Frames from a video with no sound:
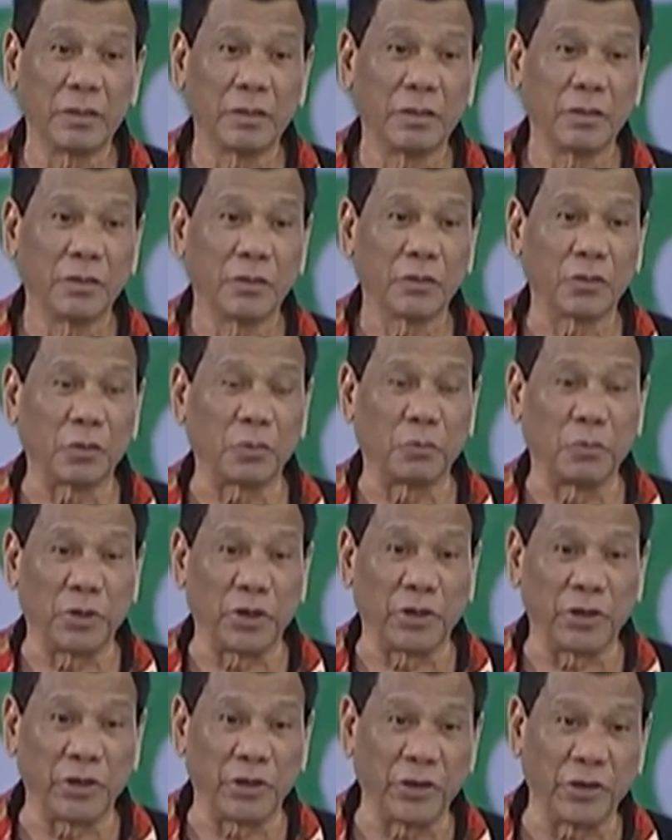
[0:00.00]
to
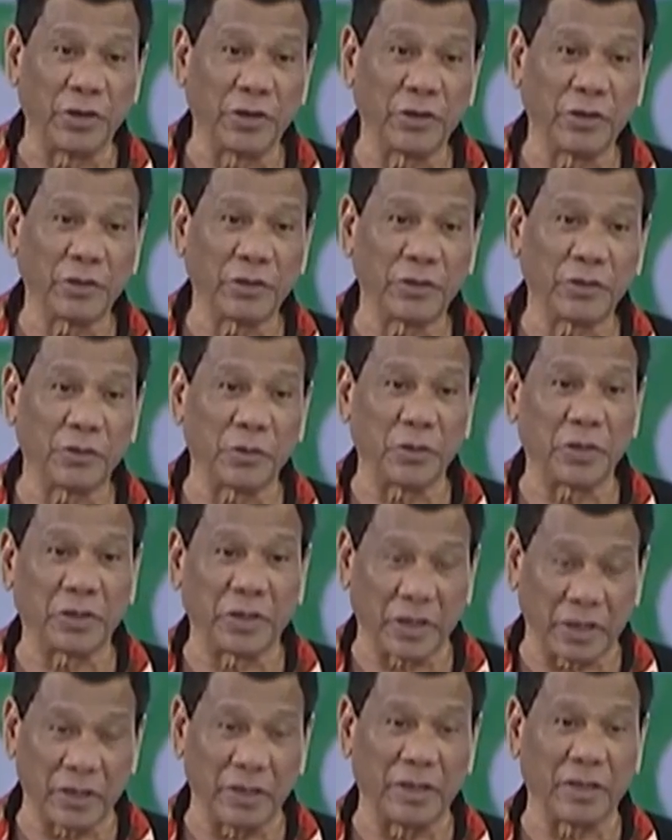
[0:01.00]
burn to
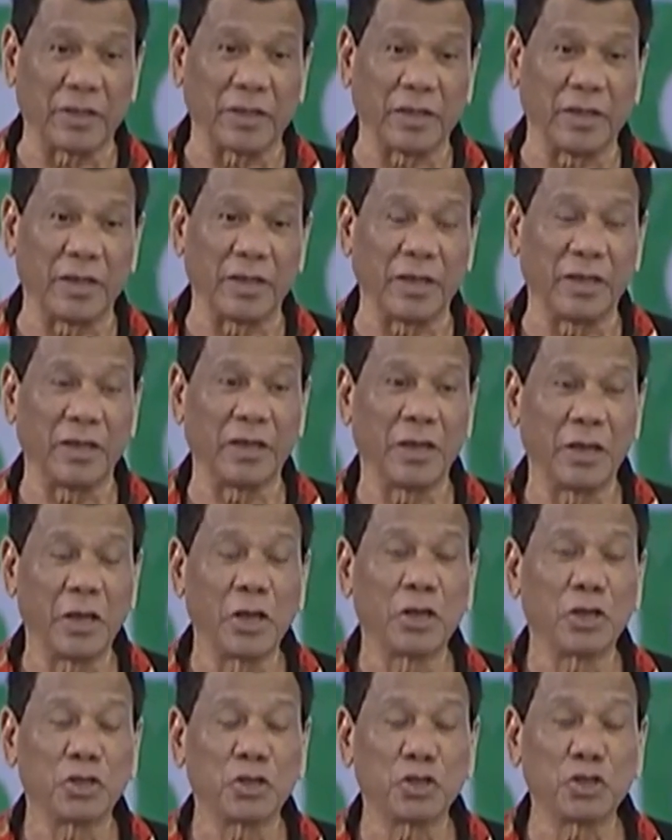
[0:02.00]
eternity,
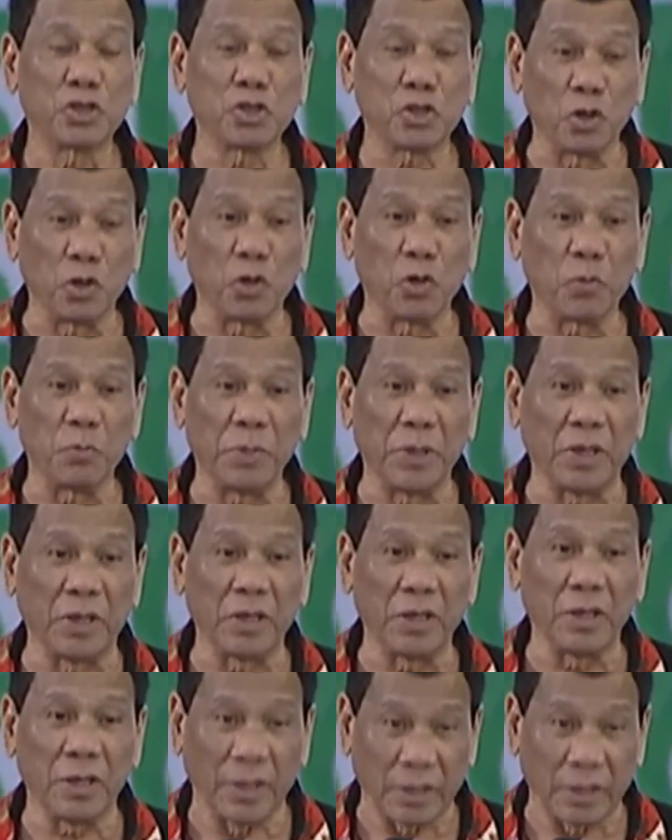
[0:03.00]
so be it.